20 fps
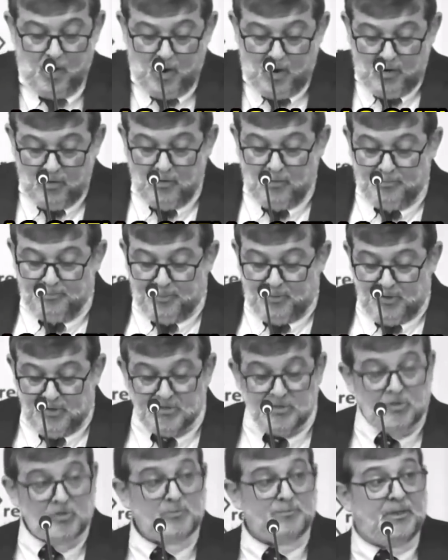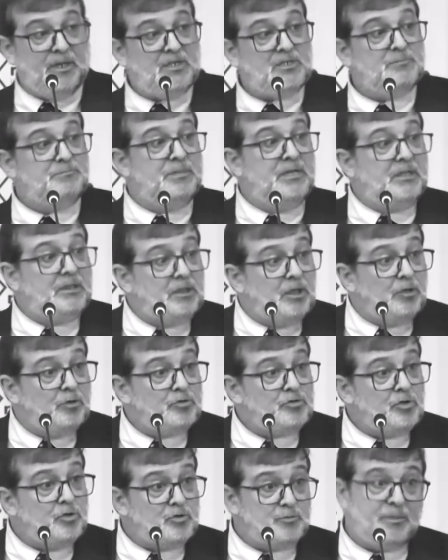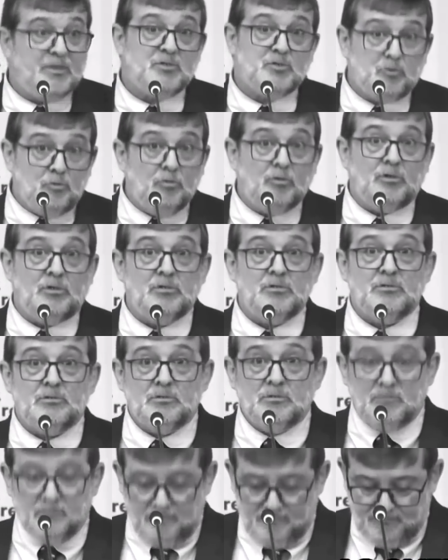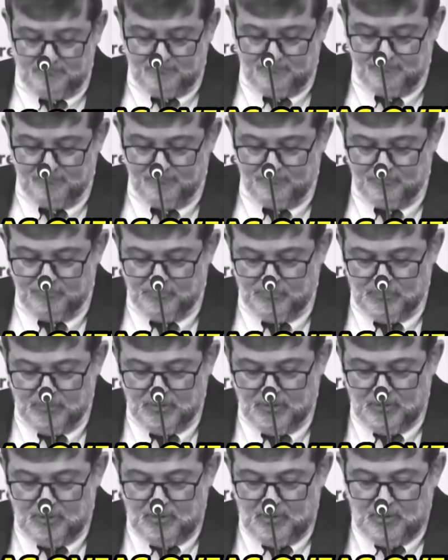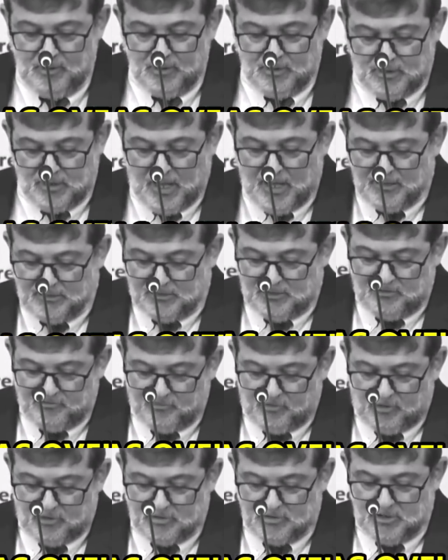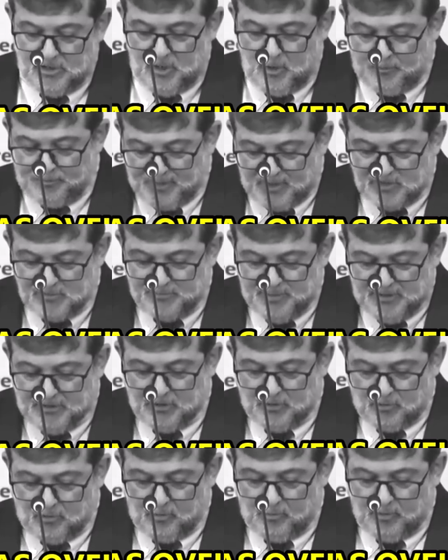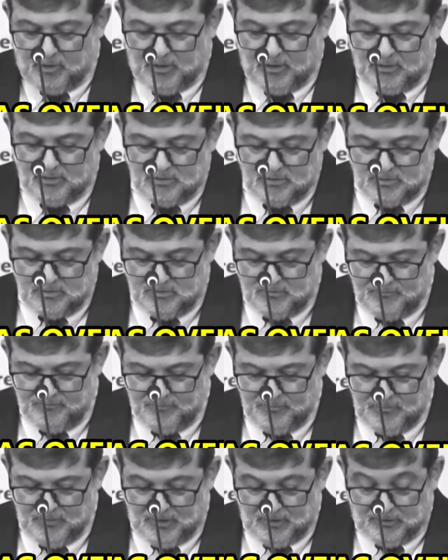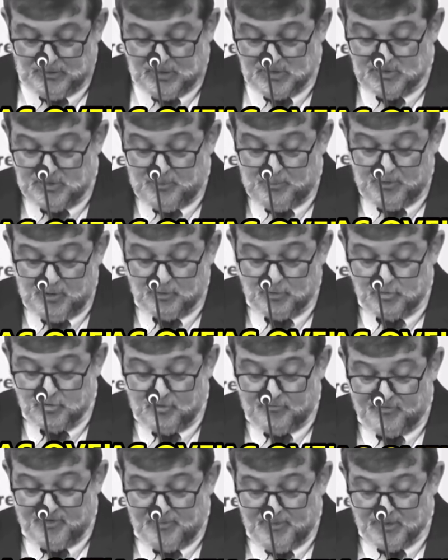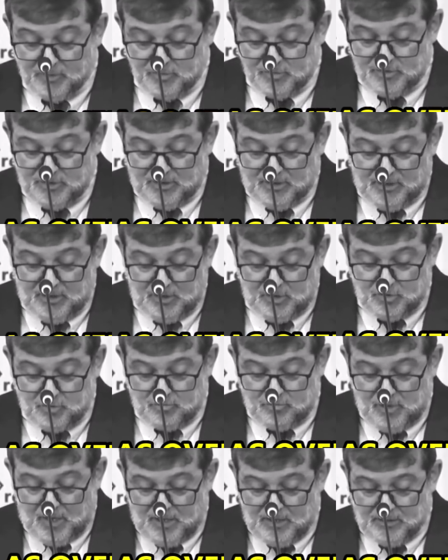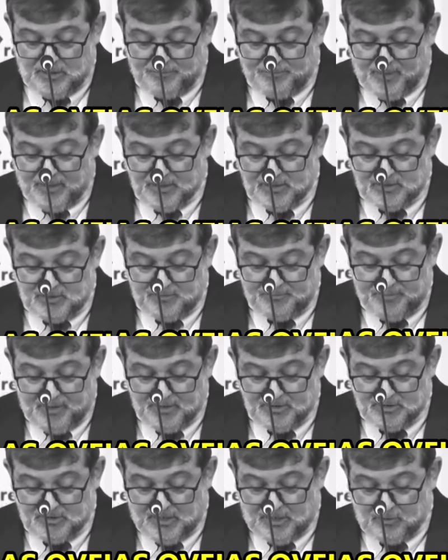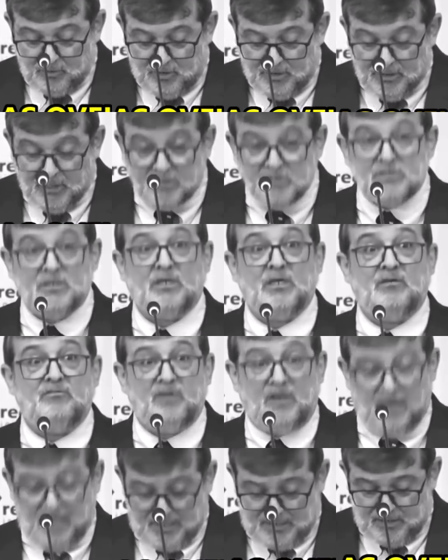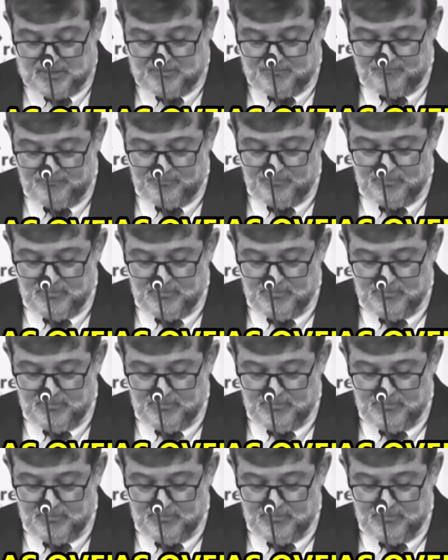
Rogo, pois, aos presbíteros, são os pastores, que há entre vós, eu presbítero como eles, e testemunha dos sofrimentos de Cristo e ainda participante da glória que há de ser revelada,